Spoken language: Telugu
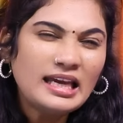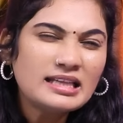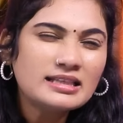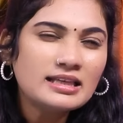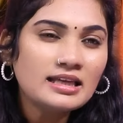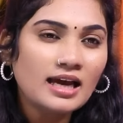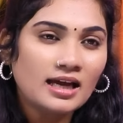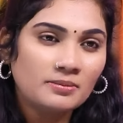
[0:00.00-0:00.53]

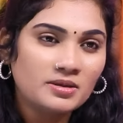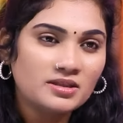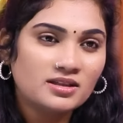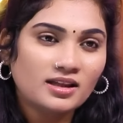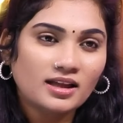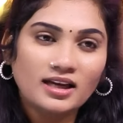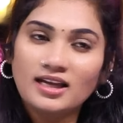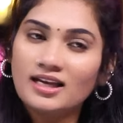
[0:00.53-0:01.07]
ఈజీ
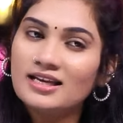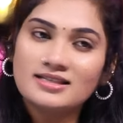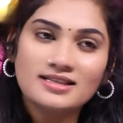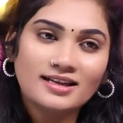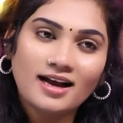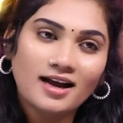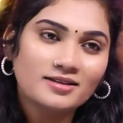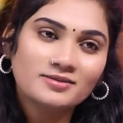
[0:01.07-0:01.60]
అనిపిస్తుంది కానీ ఈజీ
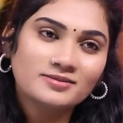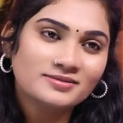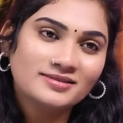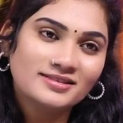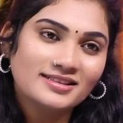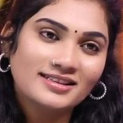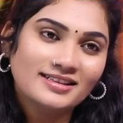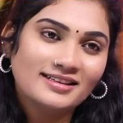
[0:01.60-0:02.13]
కాదు
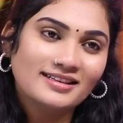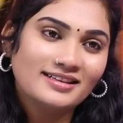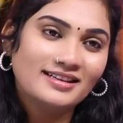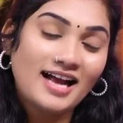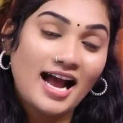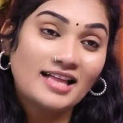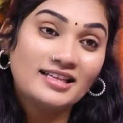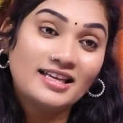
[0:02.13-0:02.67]

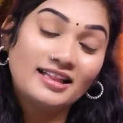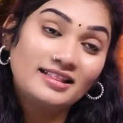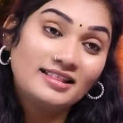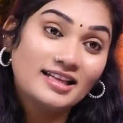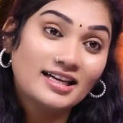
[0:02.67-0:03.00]
అది ఎంత